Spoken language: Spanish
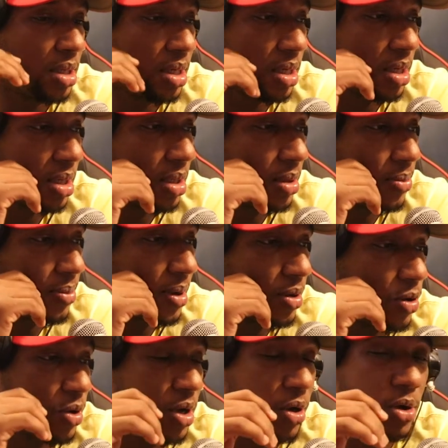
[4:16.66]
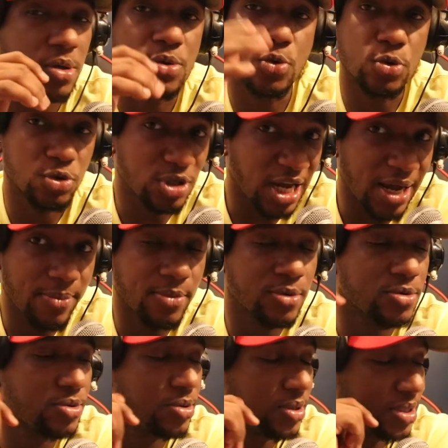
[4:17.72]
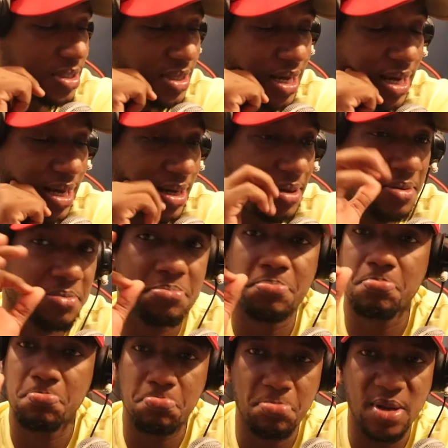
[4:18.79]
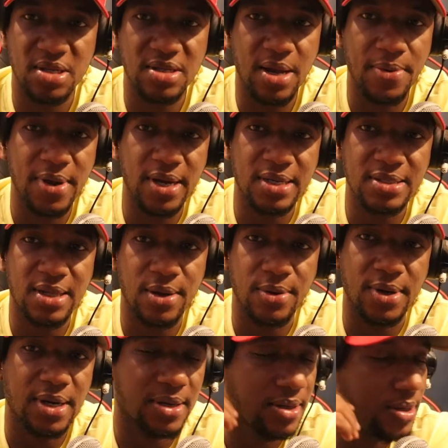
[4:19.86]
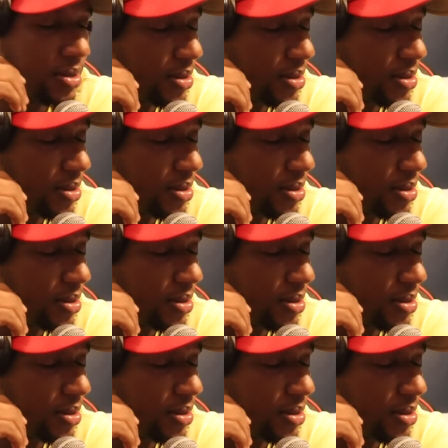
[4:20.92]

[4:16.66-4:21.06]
eh, a lo que escuchamos está, está bien hasta ahora.